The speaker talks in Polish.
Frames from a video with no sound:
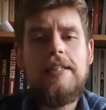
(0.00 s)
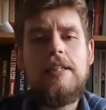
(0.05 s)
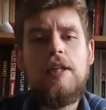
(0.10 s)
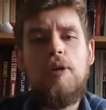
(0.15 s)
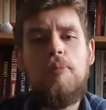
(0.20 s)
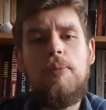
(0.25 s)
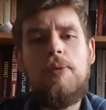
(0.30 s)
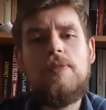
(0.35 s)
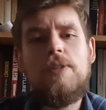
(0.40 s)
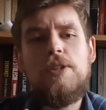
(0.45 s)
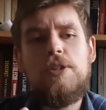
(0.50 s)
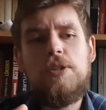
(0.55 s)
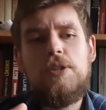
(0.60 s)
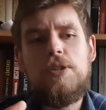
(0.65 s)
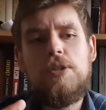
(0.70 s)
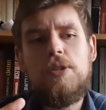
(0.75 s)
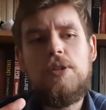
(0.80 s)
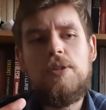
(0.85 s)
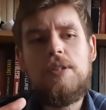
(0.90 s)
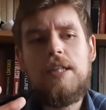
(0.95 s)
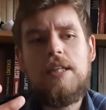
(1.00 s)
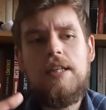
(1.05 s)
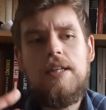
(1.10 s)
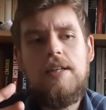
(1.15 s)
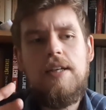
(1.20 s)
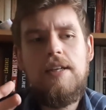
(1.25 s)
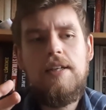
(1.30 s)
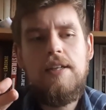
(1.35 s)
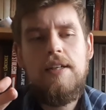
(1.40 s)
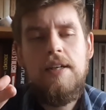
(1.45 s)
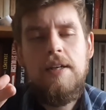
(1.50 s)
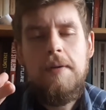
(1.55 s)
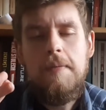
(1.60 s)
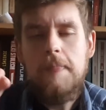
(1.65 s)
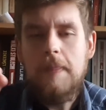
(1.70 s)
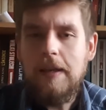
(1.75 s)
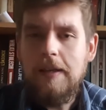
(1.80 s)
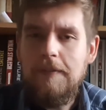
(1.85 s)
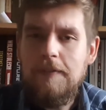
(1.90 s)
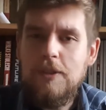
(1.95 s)
Ta opowieść o takiej,
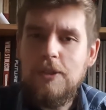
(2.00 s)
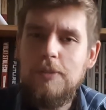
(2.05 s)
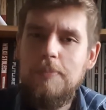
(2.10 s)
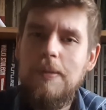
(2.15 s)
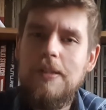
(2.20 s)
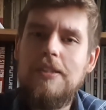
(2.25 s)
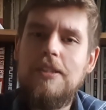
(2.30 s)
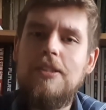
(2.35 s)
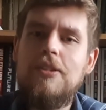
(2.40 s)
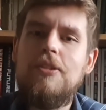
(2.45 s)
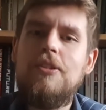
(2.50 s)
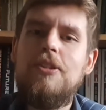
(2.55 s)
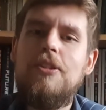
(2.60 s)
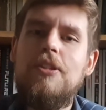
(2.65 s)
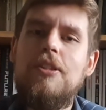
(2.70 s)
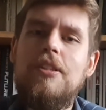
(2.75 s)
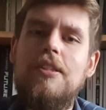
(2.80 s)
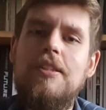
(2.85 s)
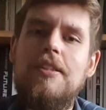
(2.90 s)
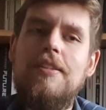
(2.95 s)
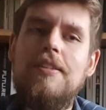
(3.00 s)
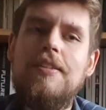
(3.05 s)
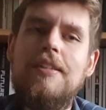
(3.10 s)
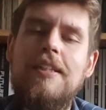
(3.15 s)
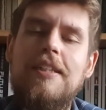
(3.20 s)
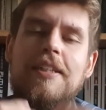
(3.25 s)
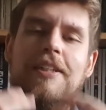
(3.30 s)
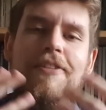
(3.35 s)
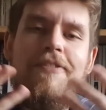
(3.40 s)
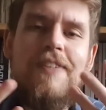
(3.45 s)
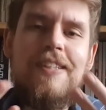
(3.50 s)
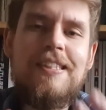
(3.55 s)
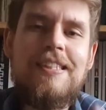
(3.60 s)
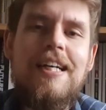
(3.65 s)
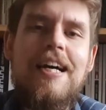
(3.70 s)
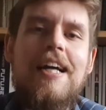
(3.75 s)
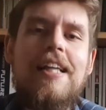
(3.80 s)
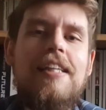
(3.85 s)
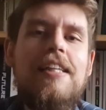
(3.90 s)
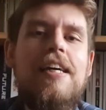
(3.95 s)
takim rozpadzie rodziny, o takich
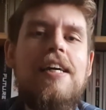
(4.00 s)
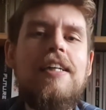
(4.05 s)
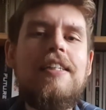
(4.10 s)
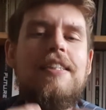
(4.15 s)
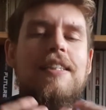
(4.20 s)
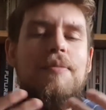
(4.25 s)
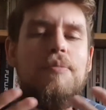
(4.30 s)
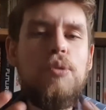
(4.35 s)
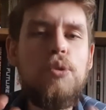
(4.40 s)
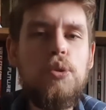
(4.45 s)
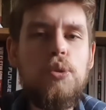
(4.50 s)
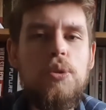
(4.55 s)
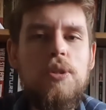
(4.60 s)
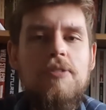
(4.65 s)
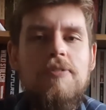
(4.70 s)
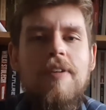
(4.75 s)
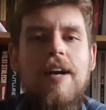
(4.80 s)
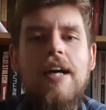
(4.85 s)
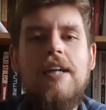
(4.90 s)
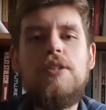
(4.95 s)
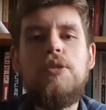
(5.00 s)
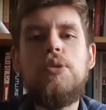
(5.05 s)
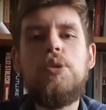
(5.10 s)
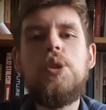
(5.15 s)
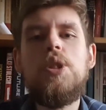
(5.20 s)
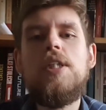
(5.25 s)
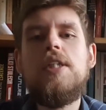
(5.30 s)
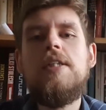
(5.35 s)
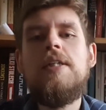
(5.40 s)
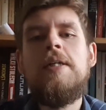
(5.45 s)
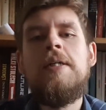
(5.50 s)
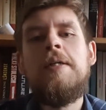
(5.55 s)
fasadach, samoszukiwaniu się,